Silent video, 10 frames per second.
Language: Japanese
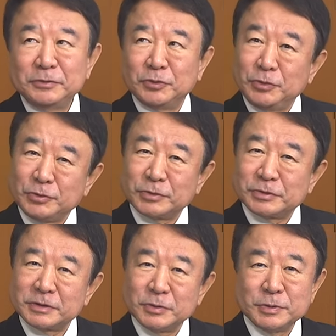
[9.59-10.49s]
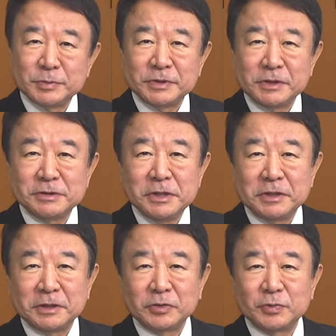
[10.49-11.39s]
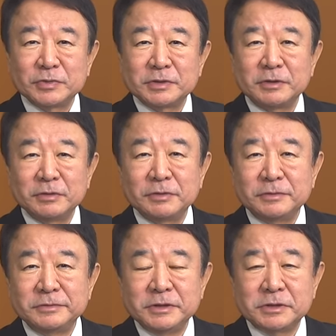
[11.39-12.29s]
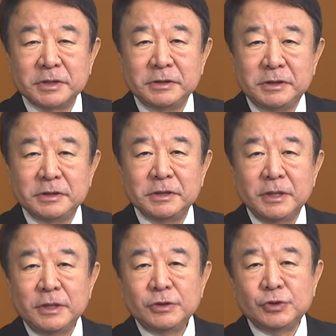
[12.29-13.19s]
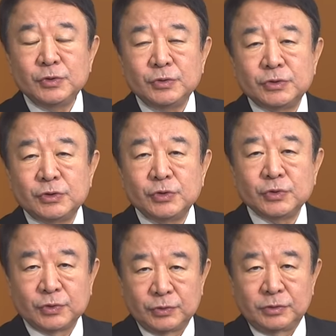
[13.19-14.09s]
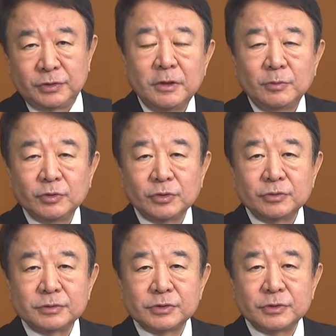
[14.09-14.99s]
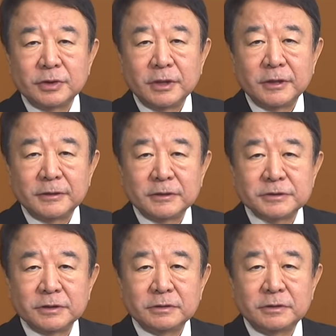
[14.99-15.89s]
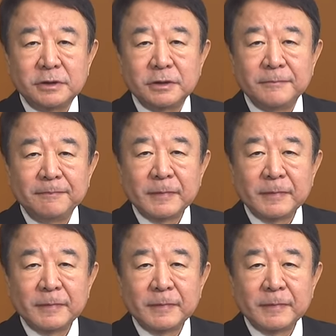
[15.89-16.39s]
どういうこっちゃそもそも逆じゃないかと思うんですけど実際に習中君っていう元の副総理がいらっしゃって